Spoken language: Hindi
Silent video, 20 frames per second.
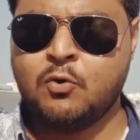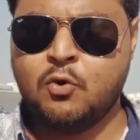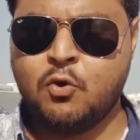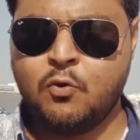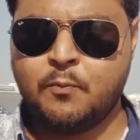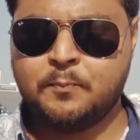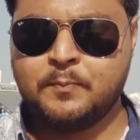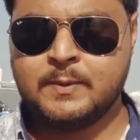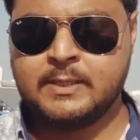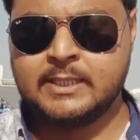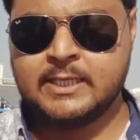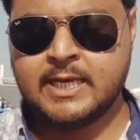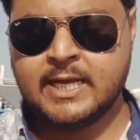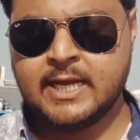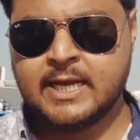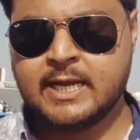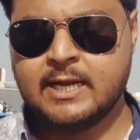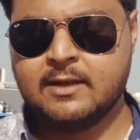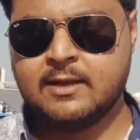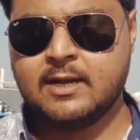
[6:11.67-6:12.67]
होप
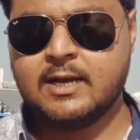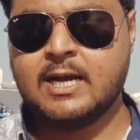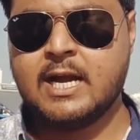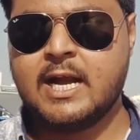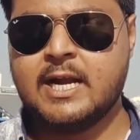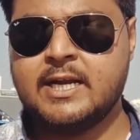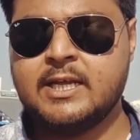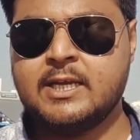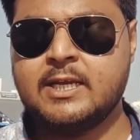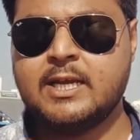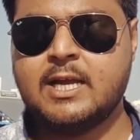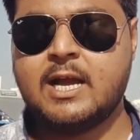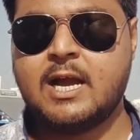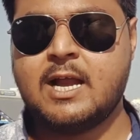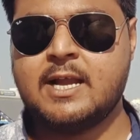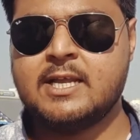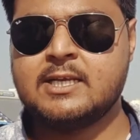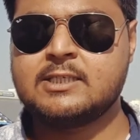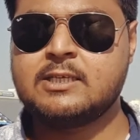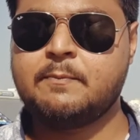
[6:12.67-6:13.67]
ये गाड़ी
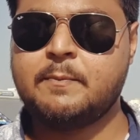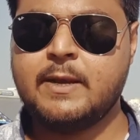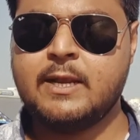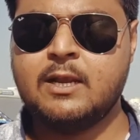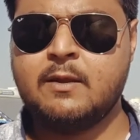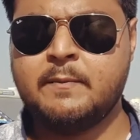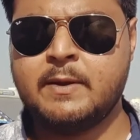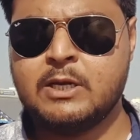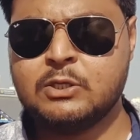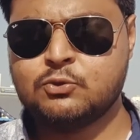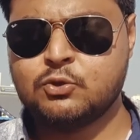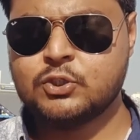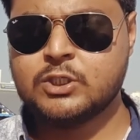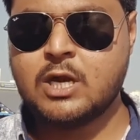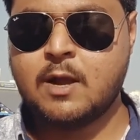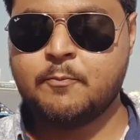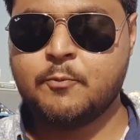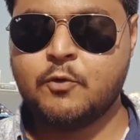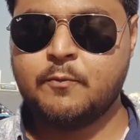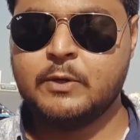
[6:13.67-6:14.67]
आने से पहले मैंने
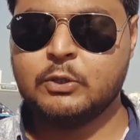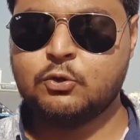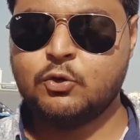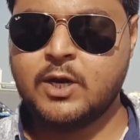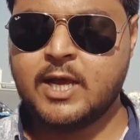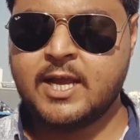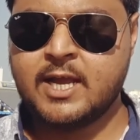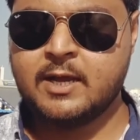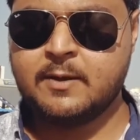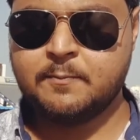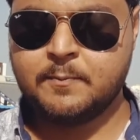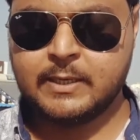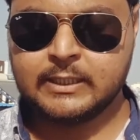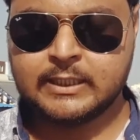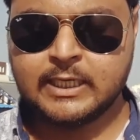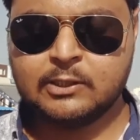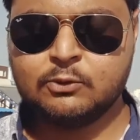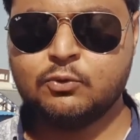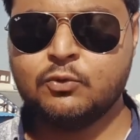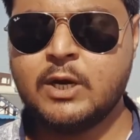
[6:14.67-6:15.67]
सोचा आपको मैं थोड़ा
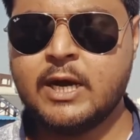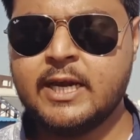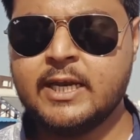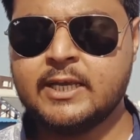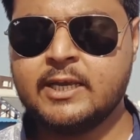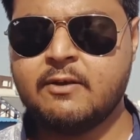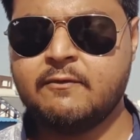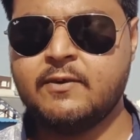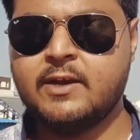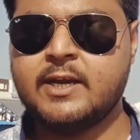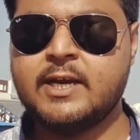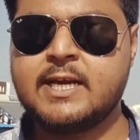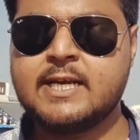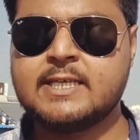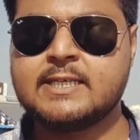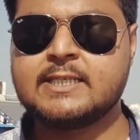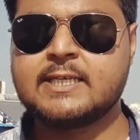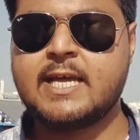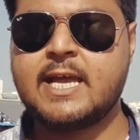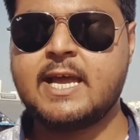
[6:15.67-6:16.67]
बता दूं गाड़ी के
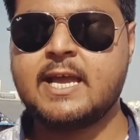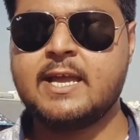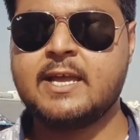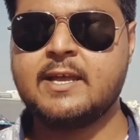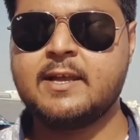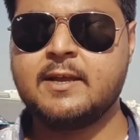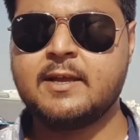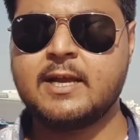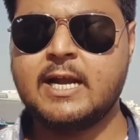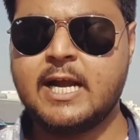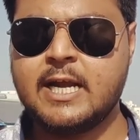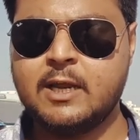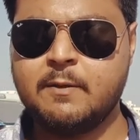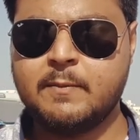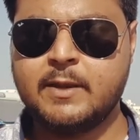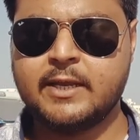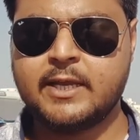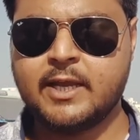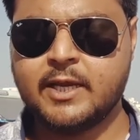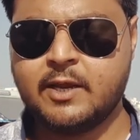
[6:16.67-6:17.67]
वेरिएंट्स क्या है गाड़ी
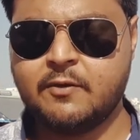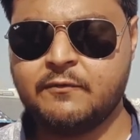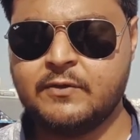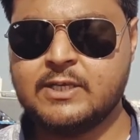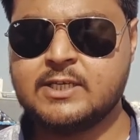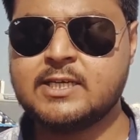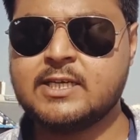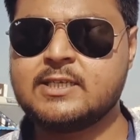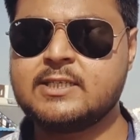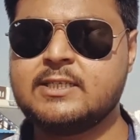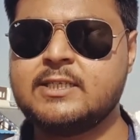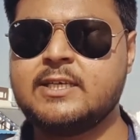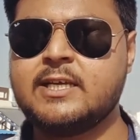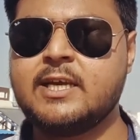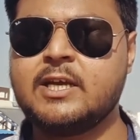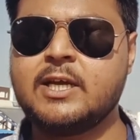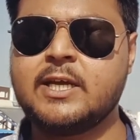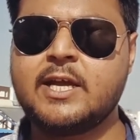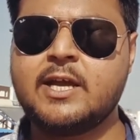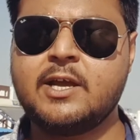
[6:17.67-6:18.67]
में क्या क्या फ़ीचर्स
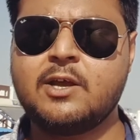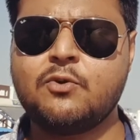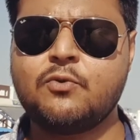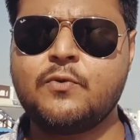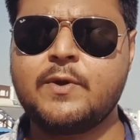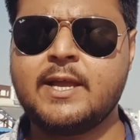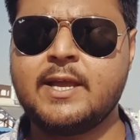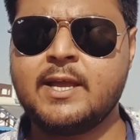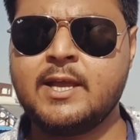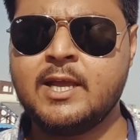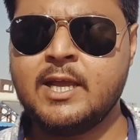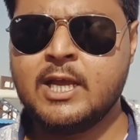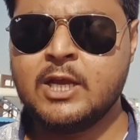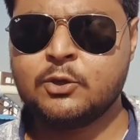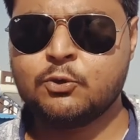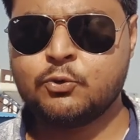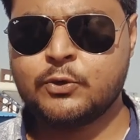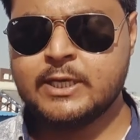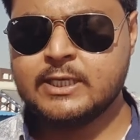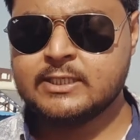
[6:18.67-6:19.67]
दिए गए हुए हैं
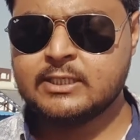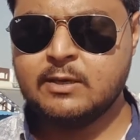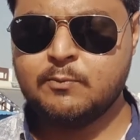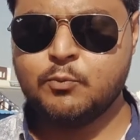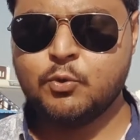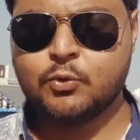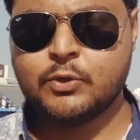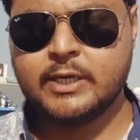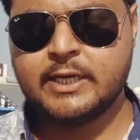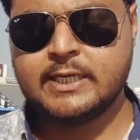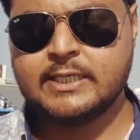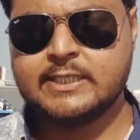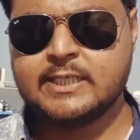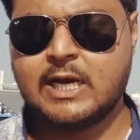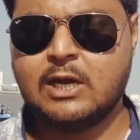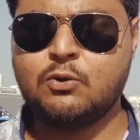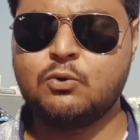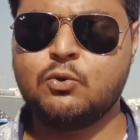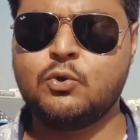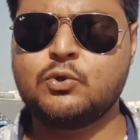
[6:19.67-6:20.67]
क्योंकि इसकी बुकिंग
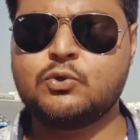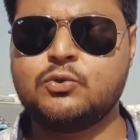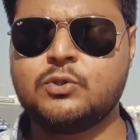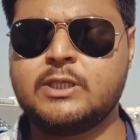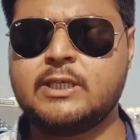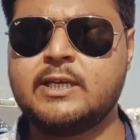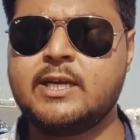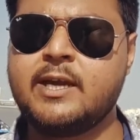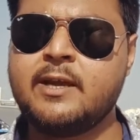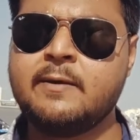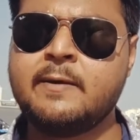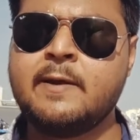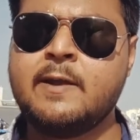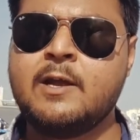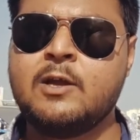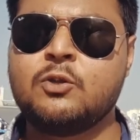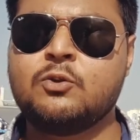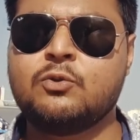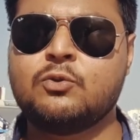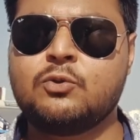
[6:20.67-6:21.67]
चालू हो चुकी है
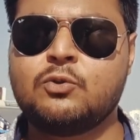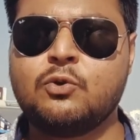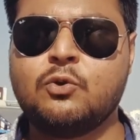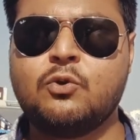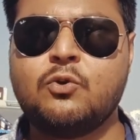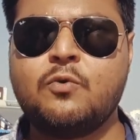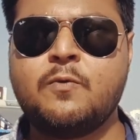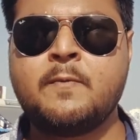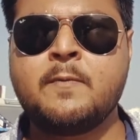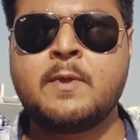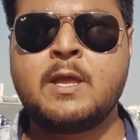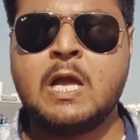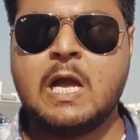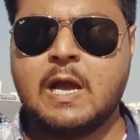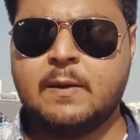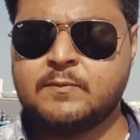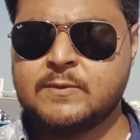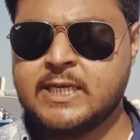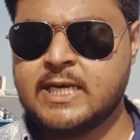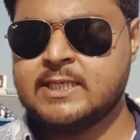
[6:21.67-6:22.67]
तो
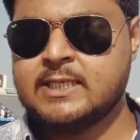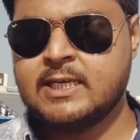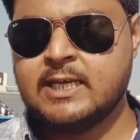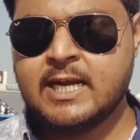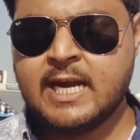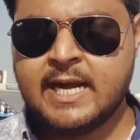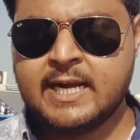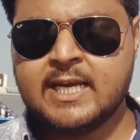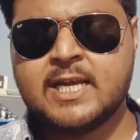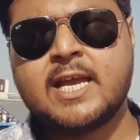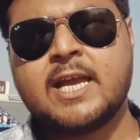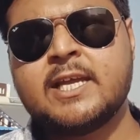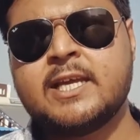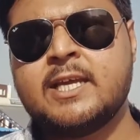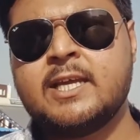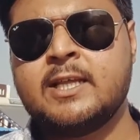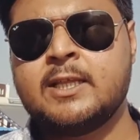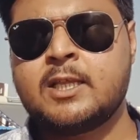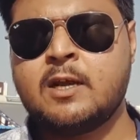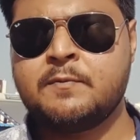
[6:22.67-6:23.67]
अब जैसे ही गाड़ी
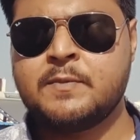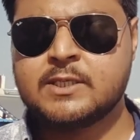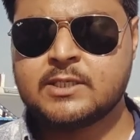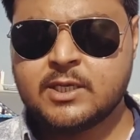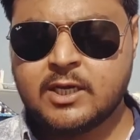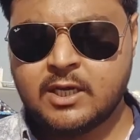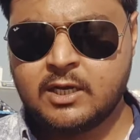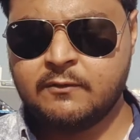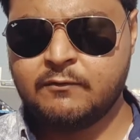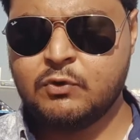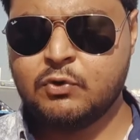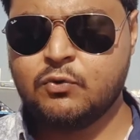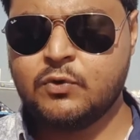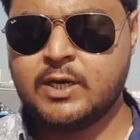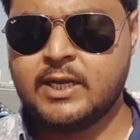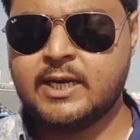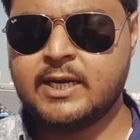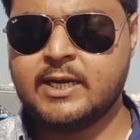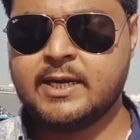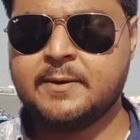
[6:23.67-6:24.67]
आएगी तब इसका रिव्यू
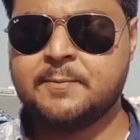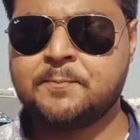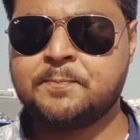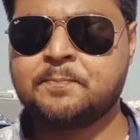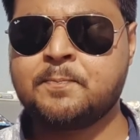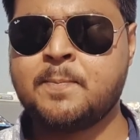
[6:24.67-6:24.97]
करेंगे